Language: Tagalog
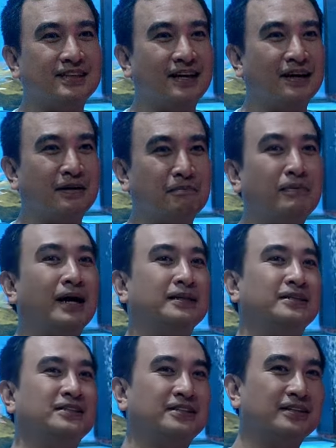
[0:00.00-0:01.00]
sa
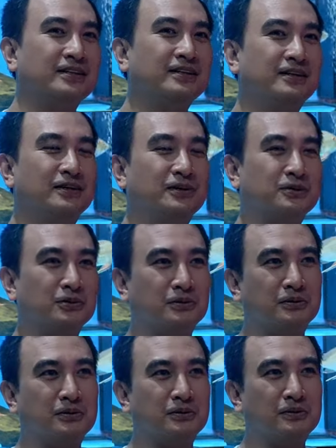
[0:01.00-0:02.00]
batch.
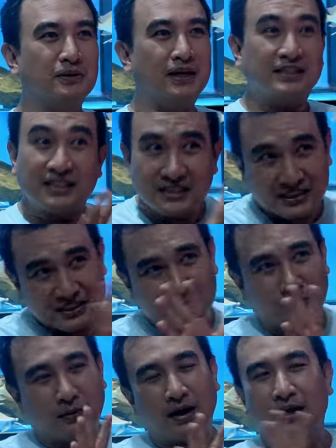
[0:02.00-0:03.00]
So, I
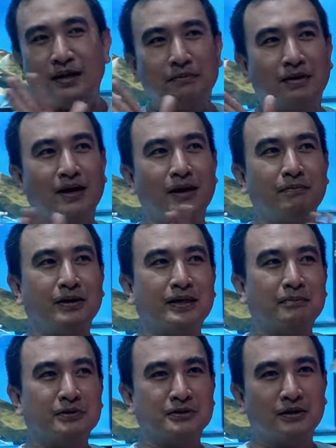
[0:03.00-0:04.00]
suggest, kuha kayo na marami,
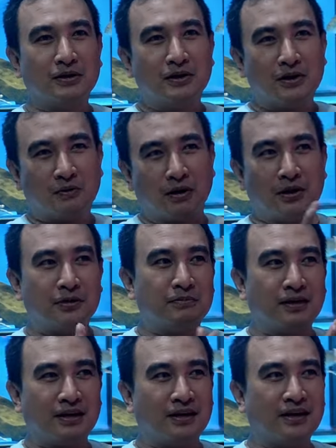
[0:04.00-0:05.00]
tapos kung ano
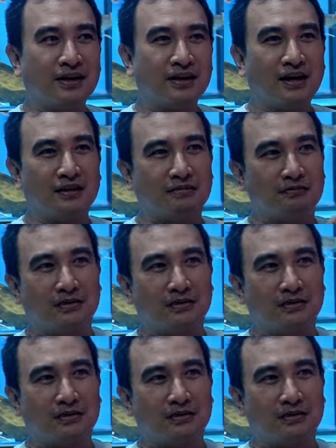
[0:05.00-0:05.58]
yung magiging grant,